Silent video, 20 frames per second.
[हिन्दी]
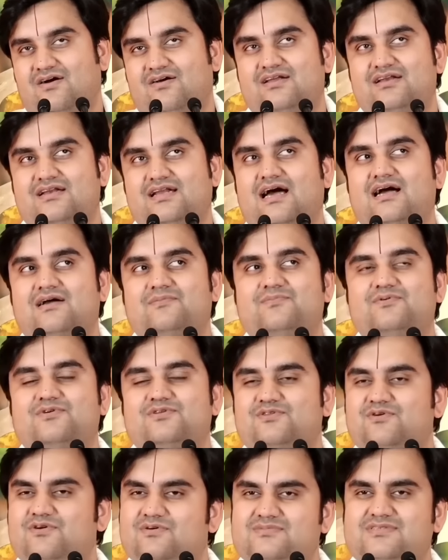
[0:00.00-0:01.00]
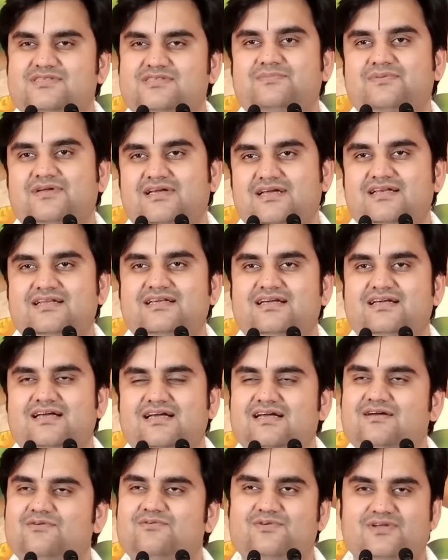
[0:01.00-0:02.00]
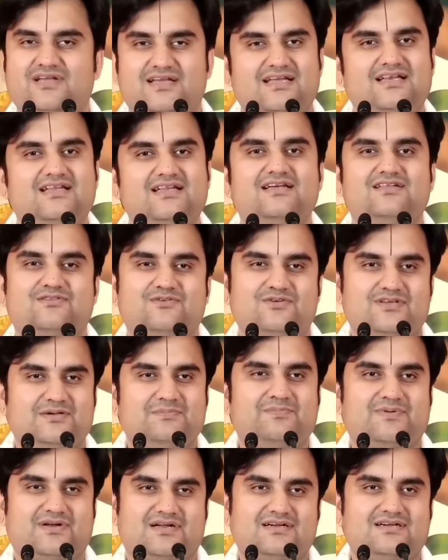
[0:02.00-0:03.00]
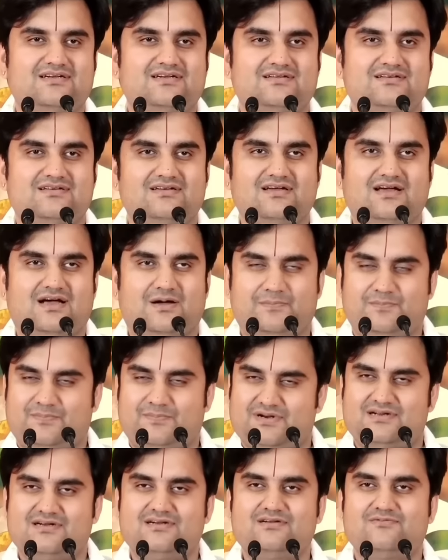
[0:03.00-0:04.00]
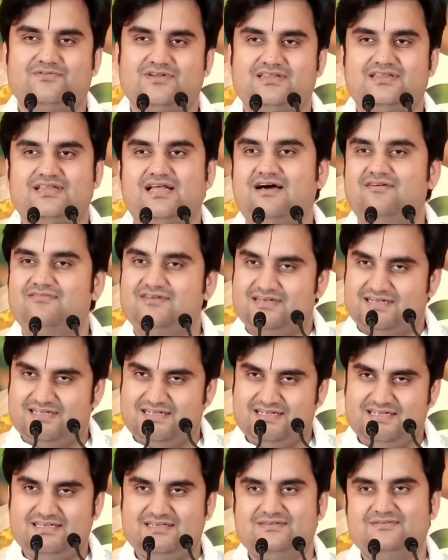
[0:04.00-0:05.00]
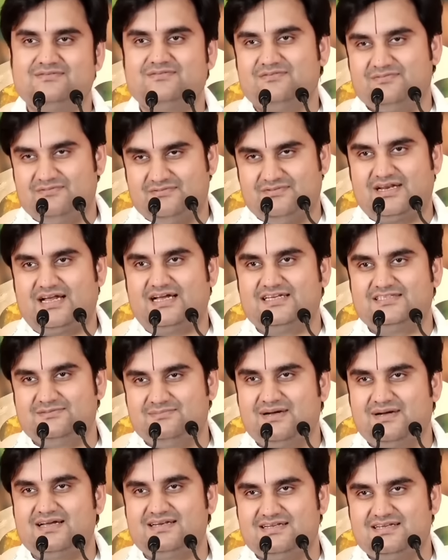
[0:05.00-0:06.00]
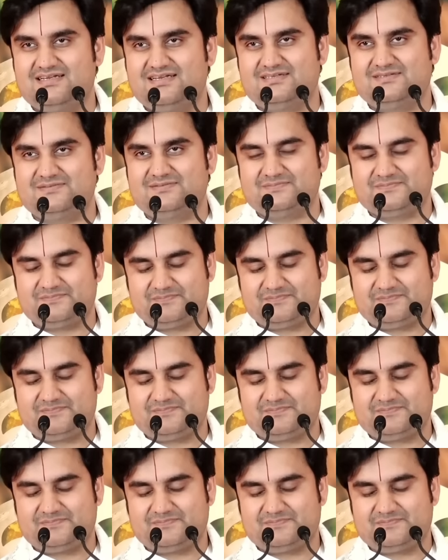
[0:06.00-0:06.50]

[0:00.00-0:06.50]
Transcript: और ये नागपुर तो हम सबके लिए है उनके लिए तो ये प्रकट अप्रकट वृंदावन ही विराजमान है